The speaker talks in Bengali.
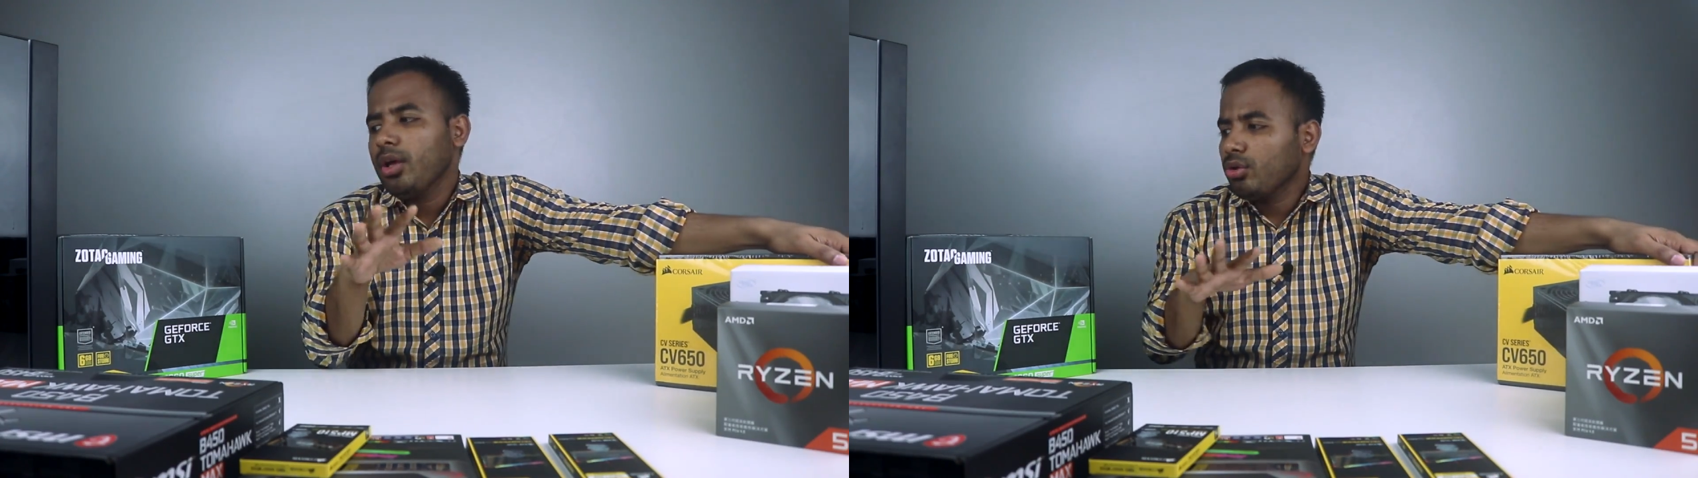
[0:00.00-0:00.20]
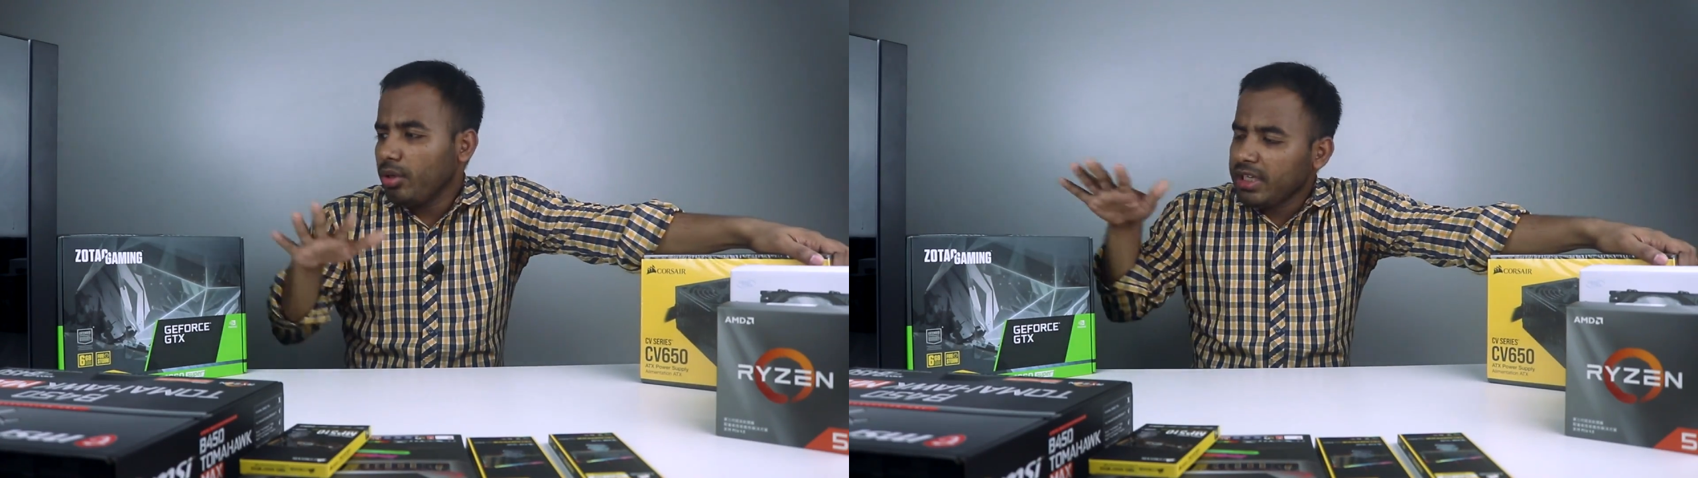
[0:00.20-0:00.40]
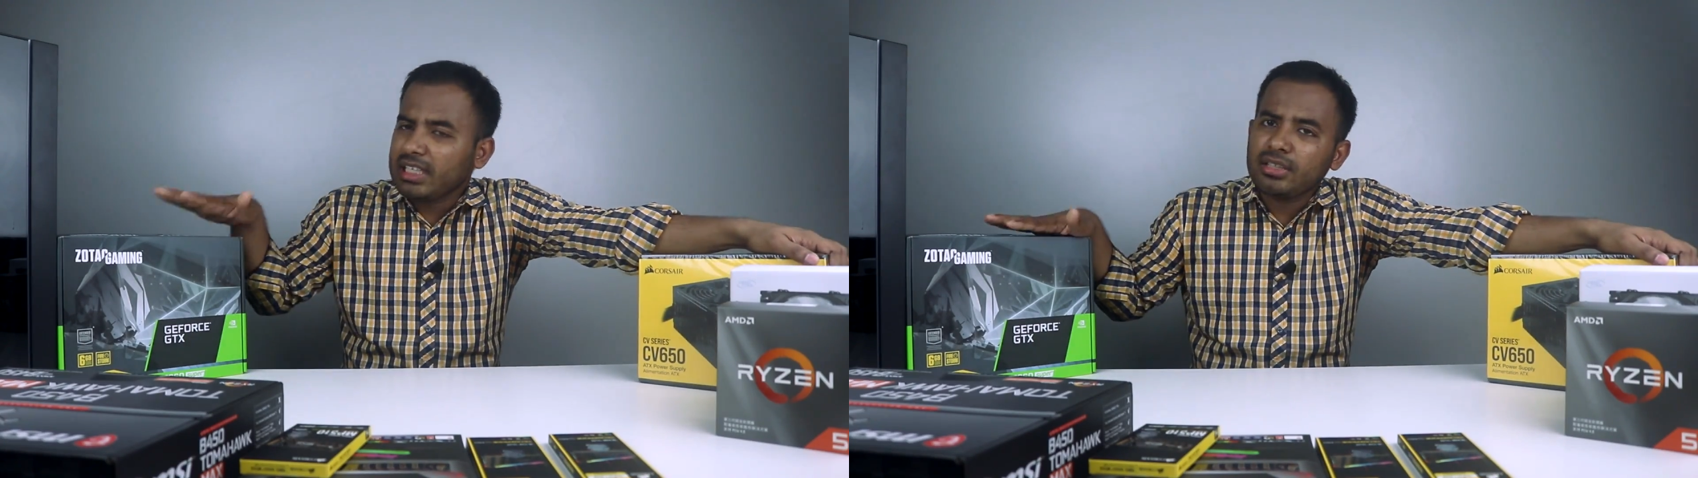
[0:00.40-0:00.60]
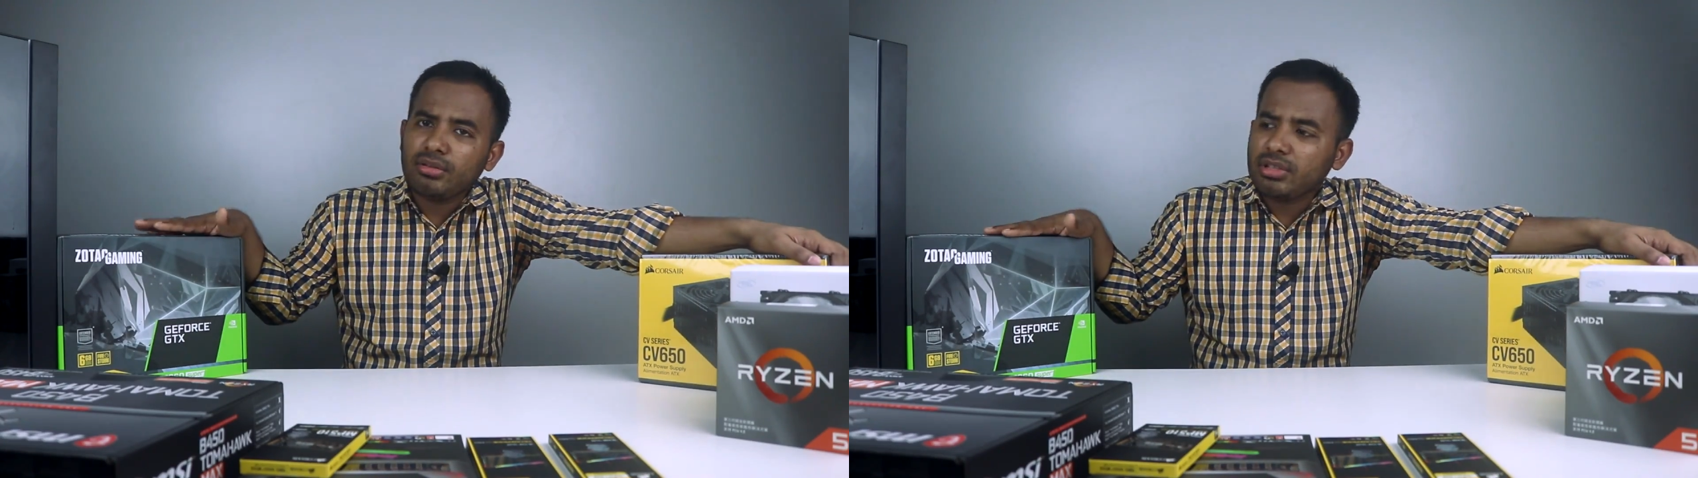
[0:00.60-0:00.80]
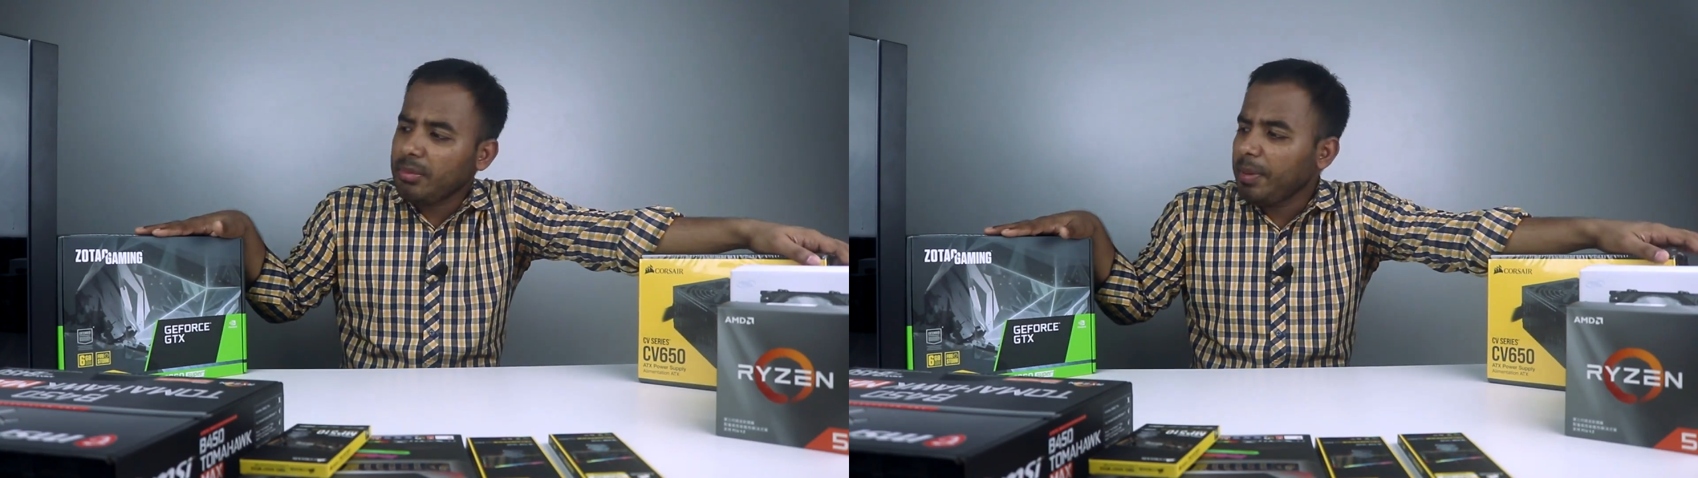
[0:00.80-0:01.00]
তো এটার সাথে
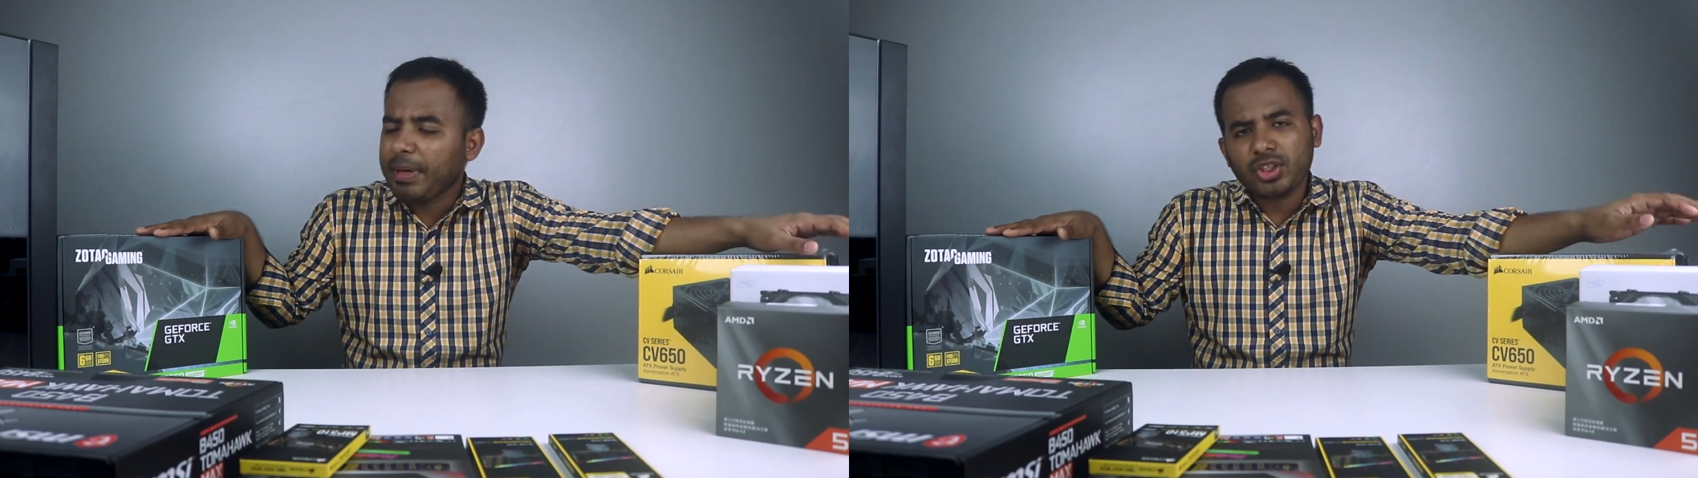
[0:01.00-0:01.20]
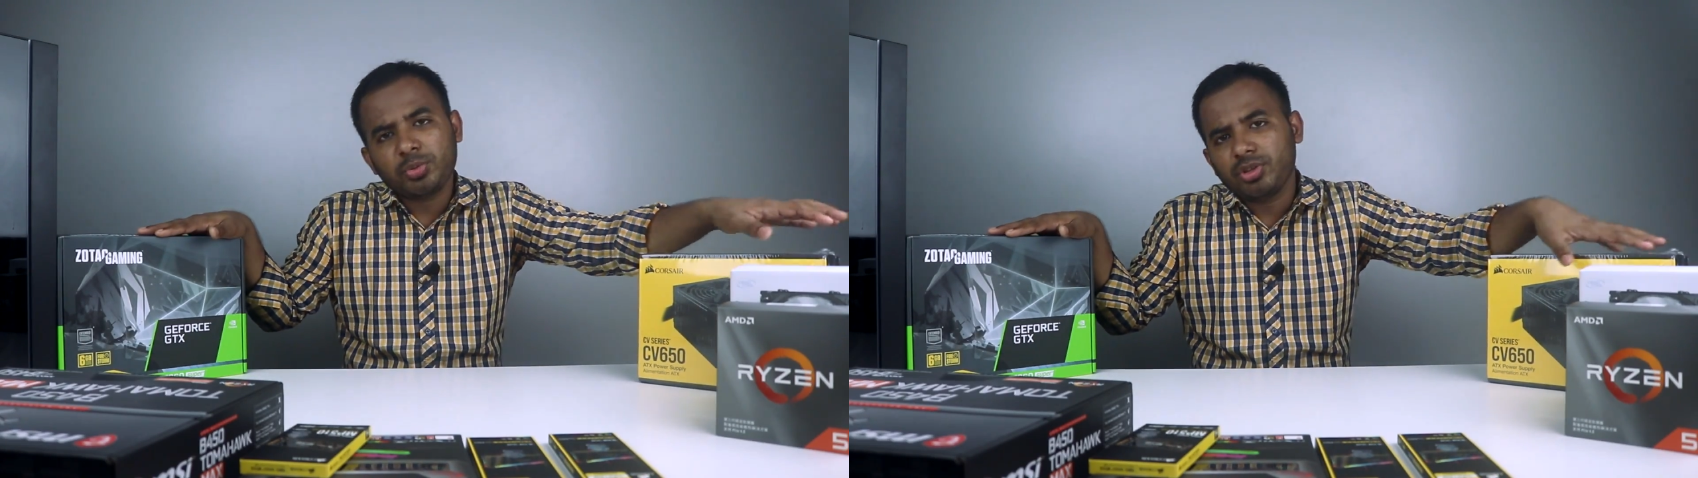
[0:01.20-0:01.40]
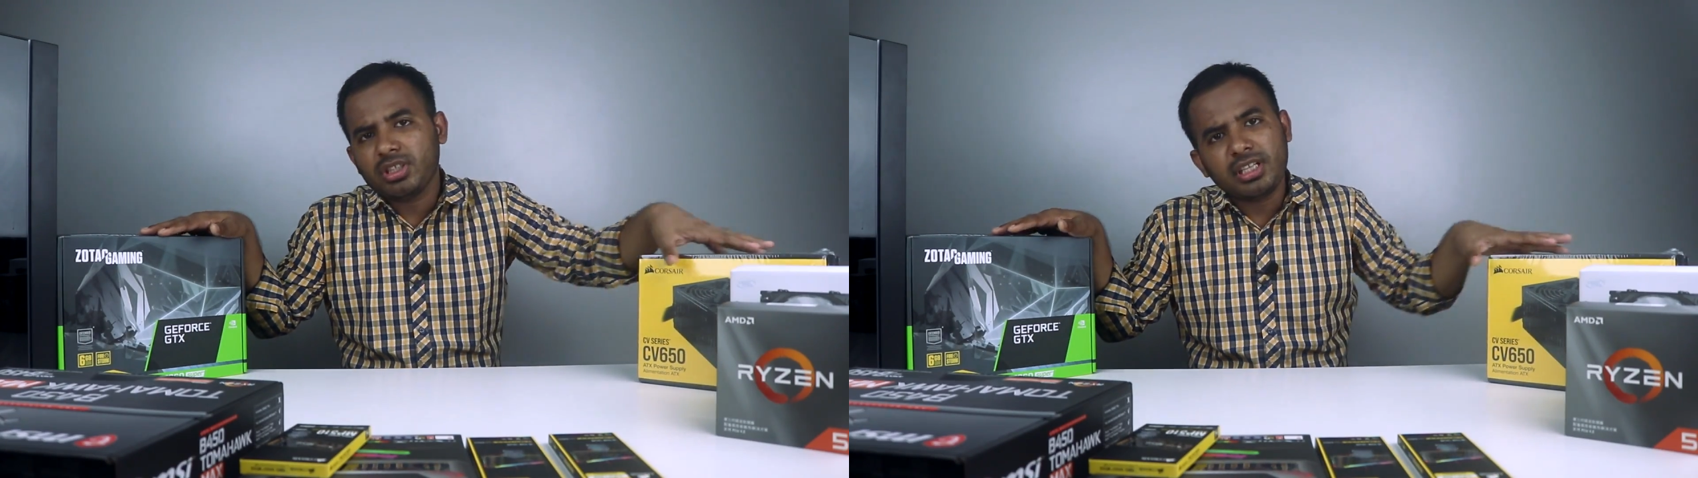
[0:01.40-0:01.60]
হচ্ছে আপনার পাঁচশো পঞ্চাশ